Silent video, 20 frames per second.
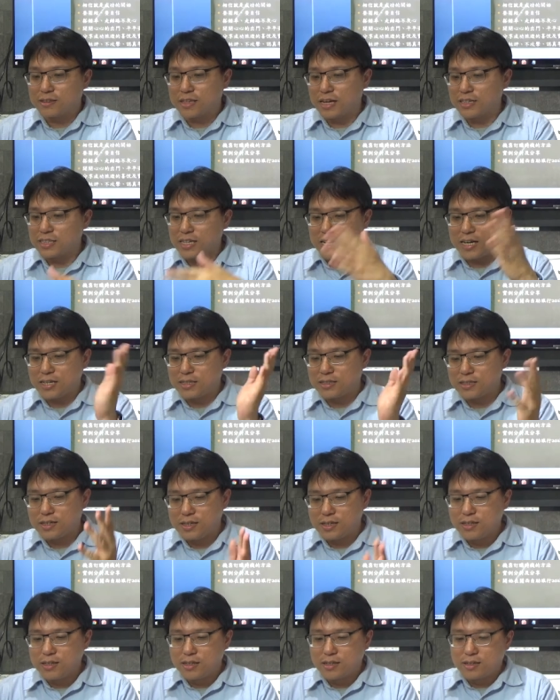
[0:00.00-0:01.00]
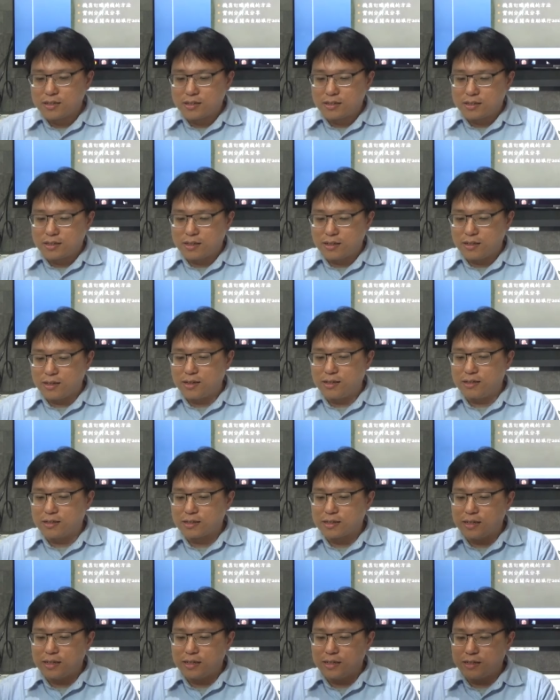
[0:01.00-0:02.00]
大家
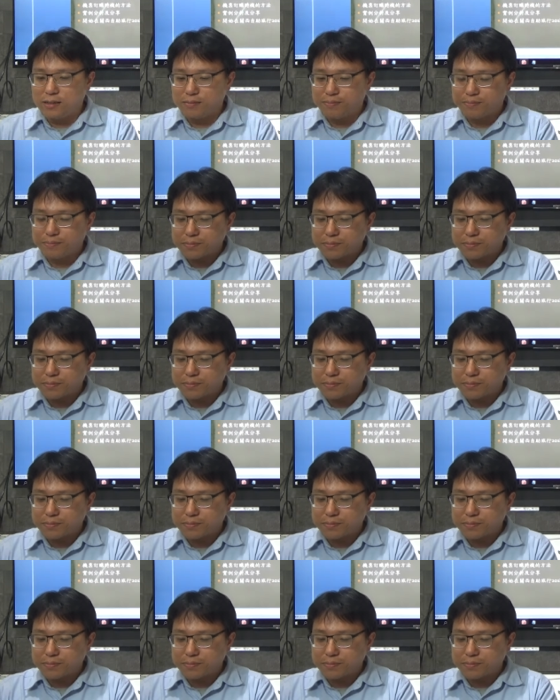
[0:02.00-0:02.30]
可以